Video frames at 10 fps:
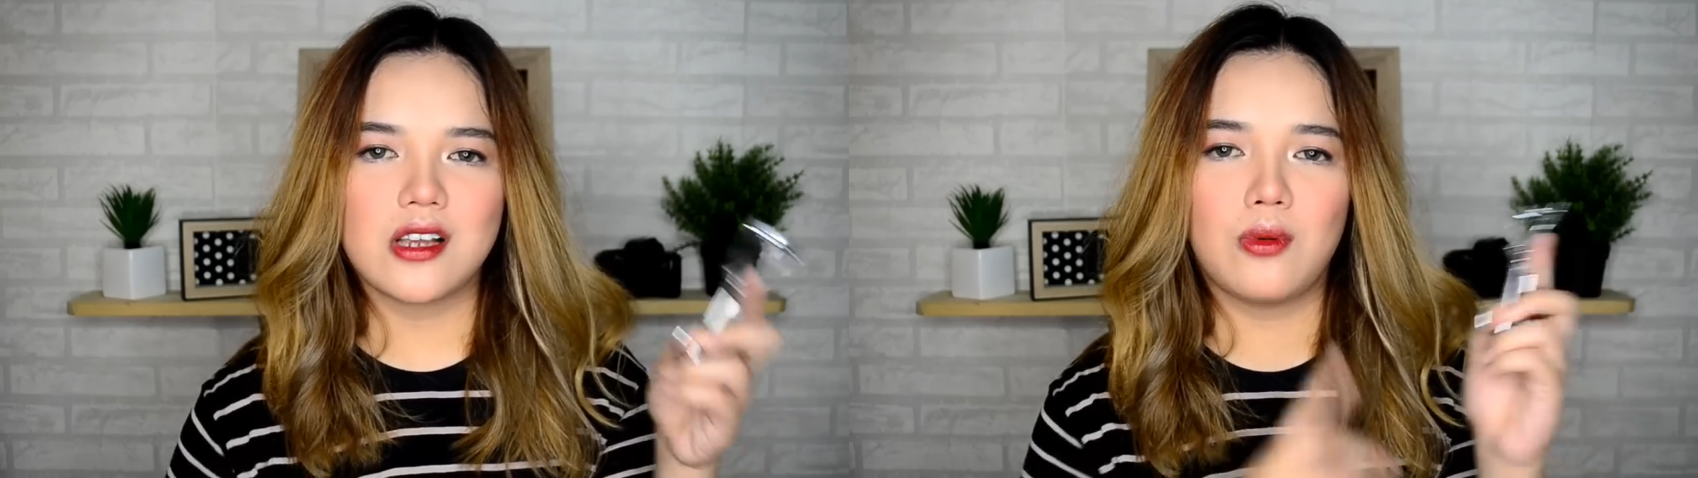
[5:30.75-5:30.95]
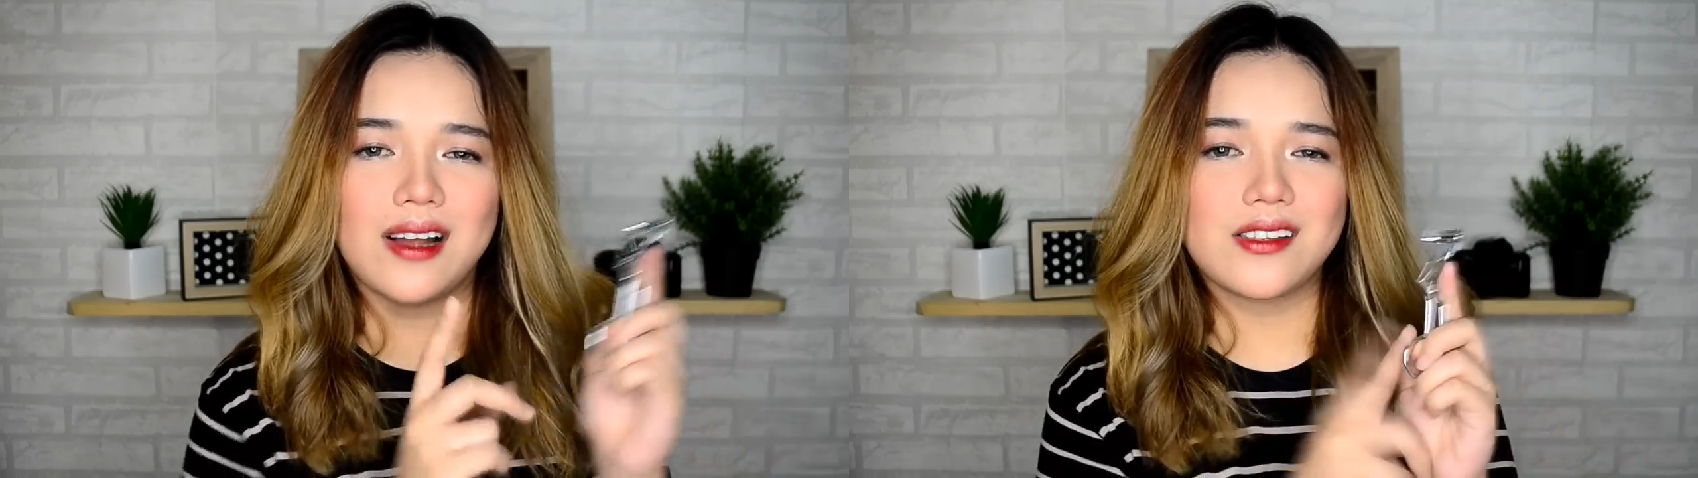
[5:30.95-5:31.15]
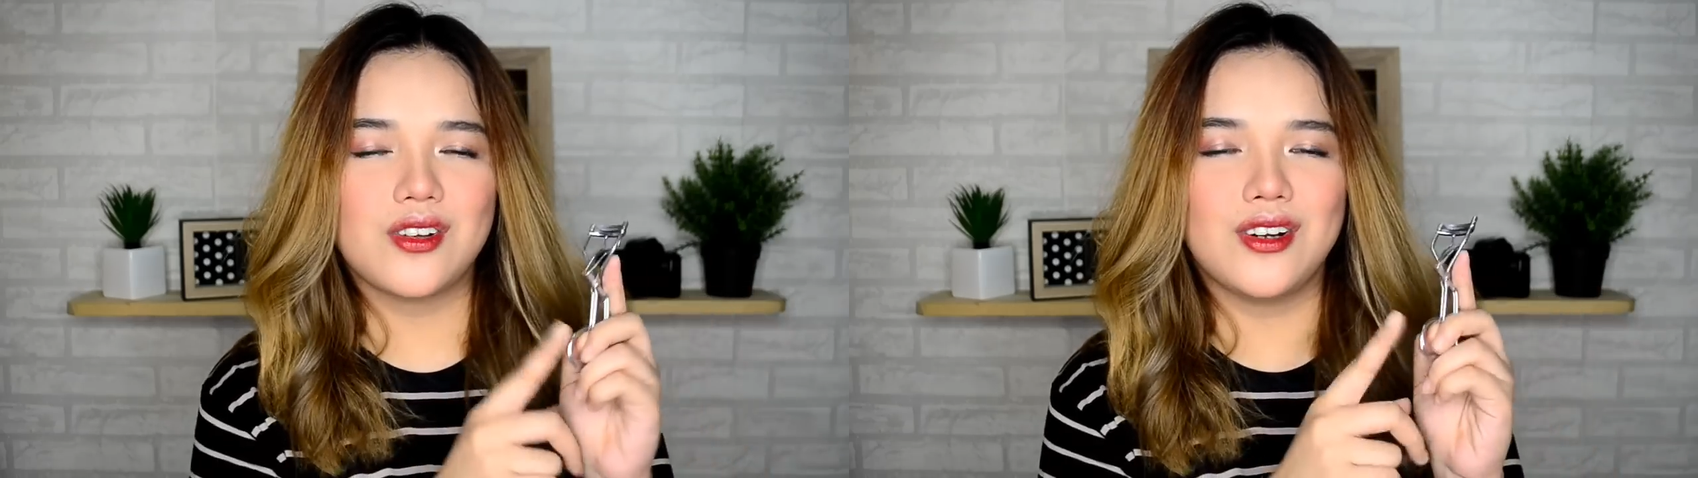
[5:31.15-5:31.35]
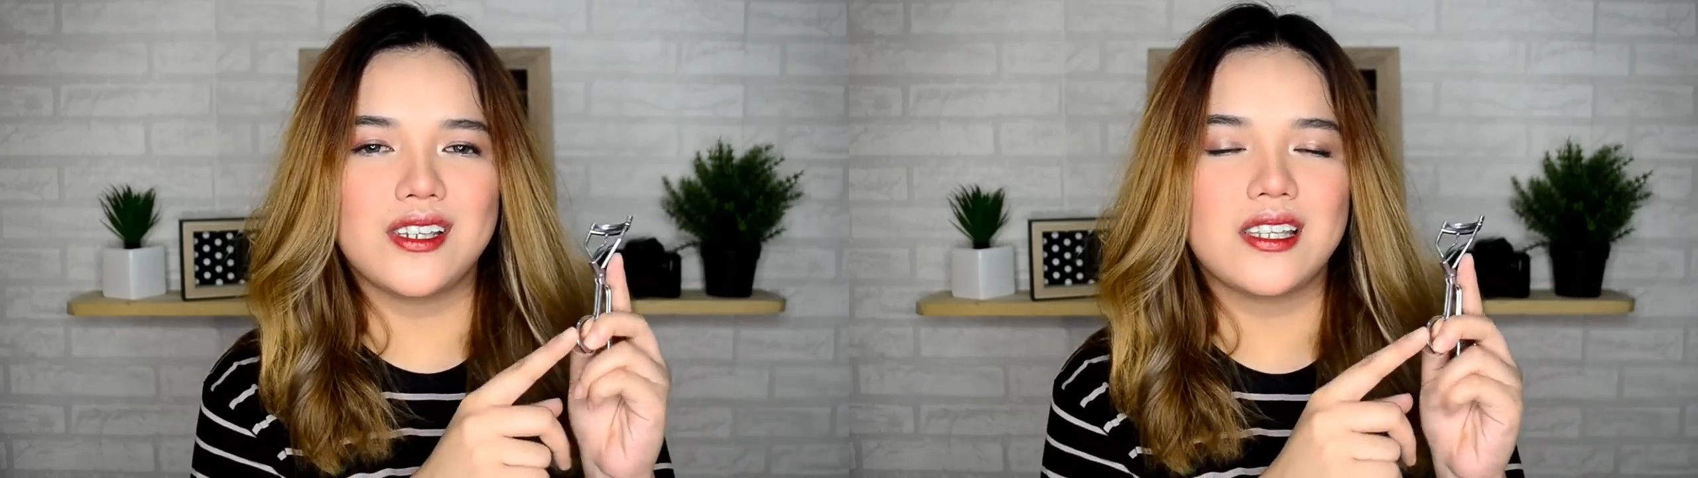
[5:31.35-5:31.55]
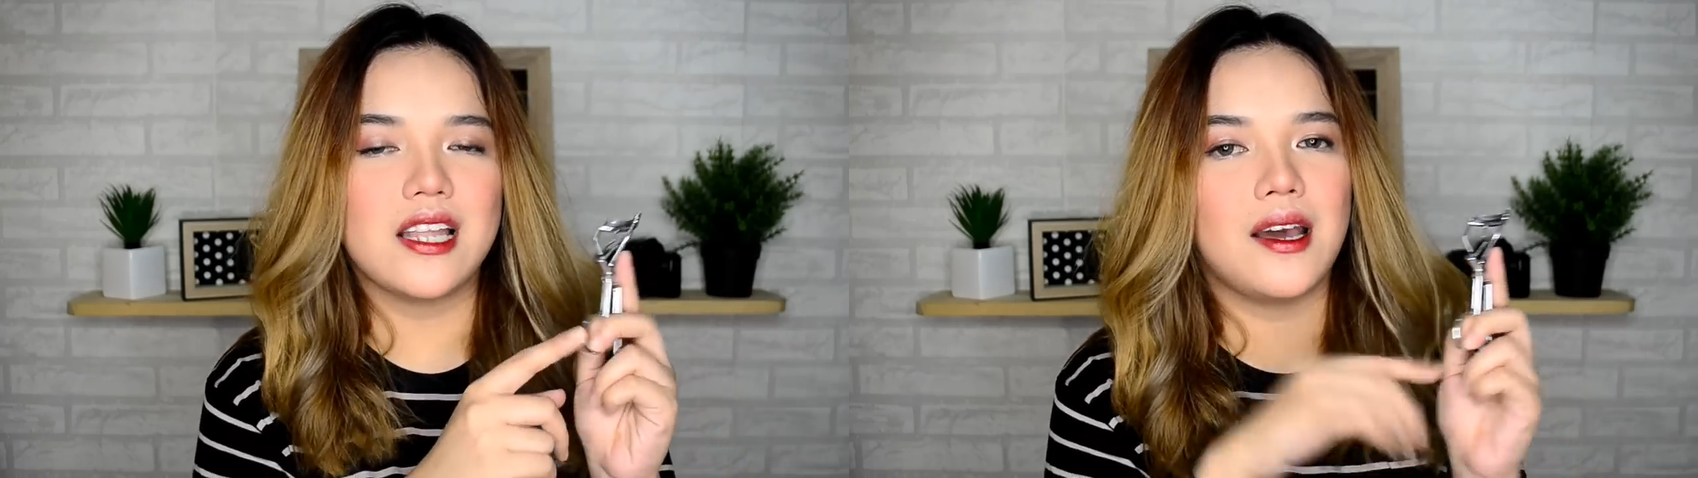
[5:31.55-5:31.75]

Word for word: sa Watsons